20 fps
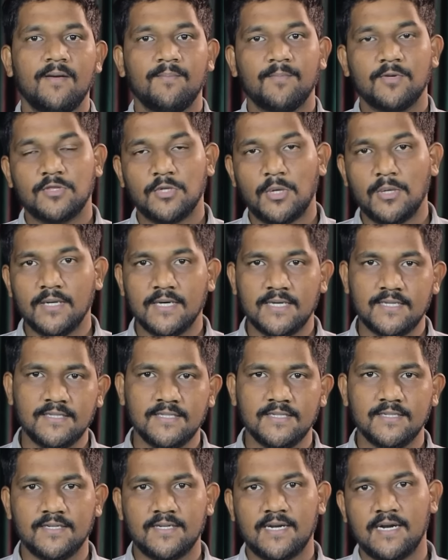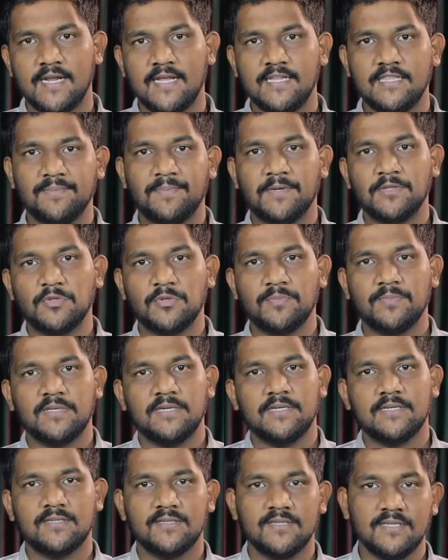இப்போ தொடர்ந்து ரெண்டாயிரத்தி
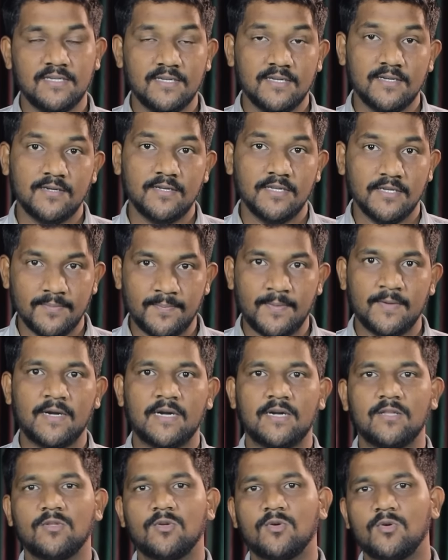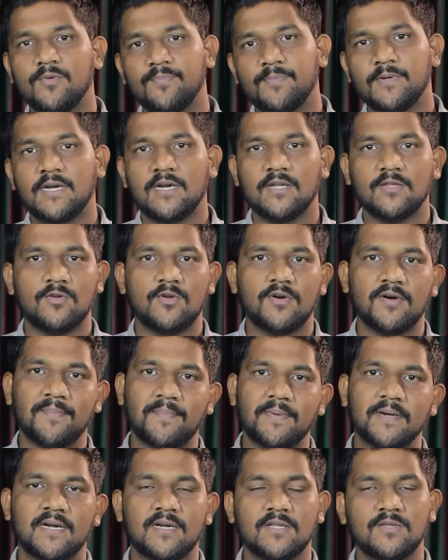பத்தொன்பதுலேருந்து இப்போ நடந்துடும் இப்போ நடந்துடும்
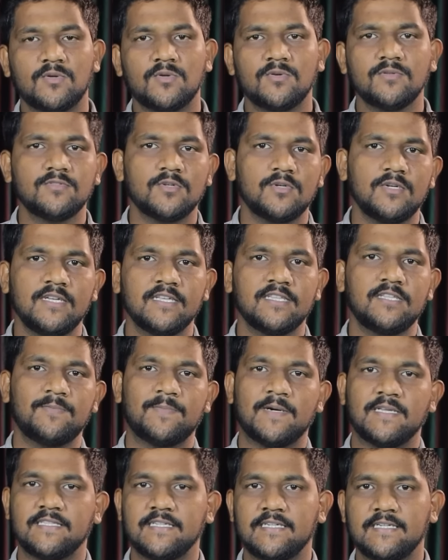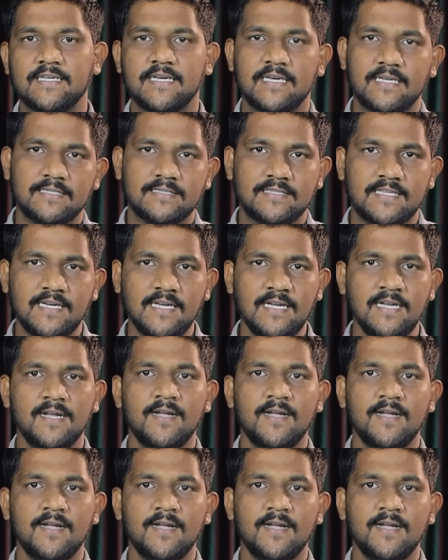அப்போ நடந்துடும்னு சொல்லி எதிர்பார்த்துக்கிட்டே இருந்த